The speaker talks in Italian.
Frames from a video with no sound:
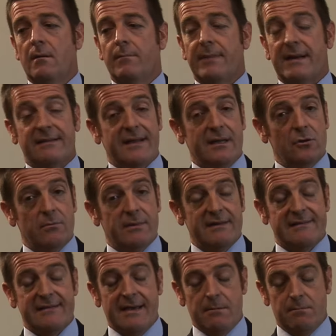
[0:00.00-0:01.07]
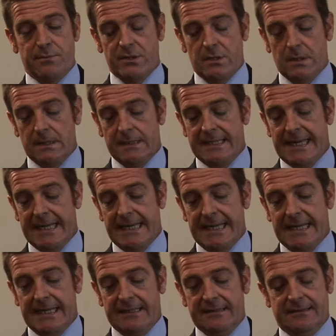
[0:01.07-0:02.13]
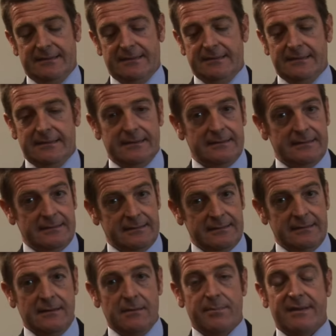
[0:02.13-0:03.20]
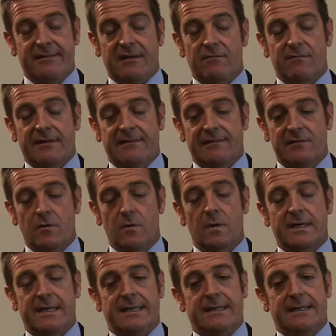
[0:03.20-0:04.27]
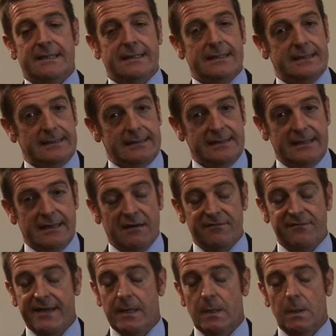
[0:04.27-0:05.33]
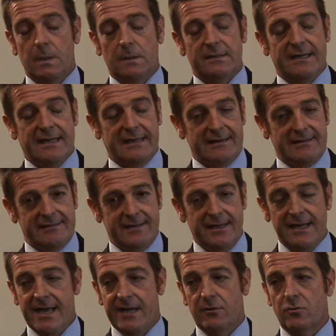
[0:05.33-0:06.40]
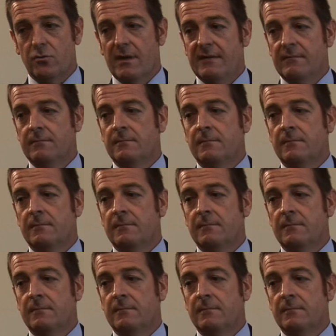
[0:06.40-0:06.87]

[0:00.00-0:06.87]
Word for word: partendo per esempio dalla eh, preservazione eh, dell'alveolo, della cresta dentula,